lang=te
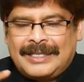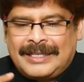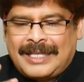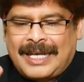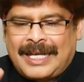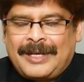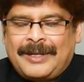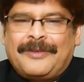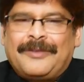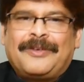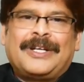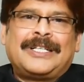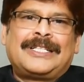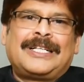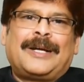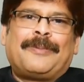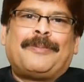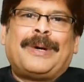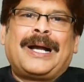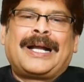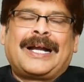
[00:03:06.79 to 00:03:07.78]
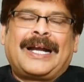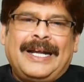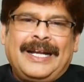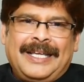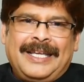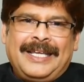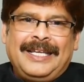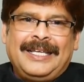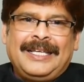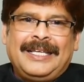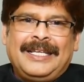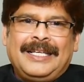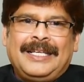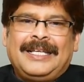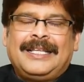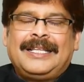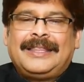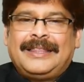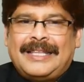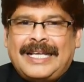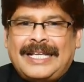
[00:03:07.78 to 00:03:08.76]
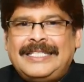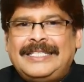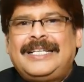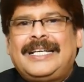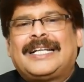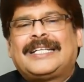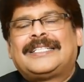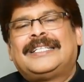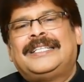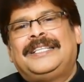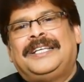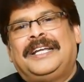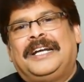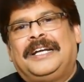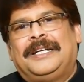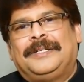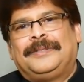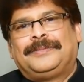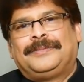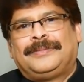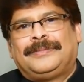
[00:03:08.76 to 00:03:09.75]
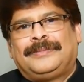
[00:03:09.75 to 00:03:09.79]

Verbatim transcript: దాన్ని ఫ్రెష్గా బాగా కడిగి దంచి రసం తీయండి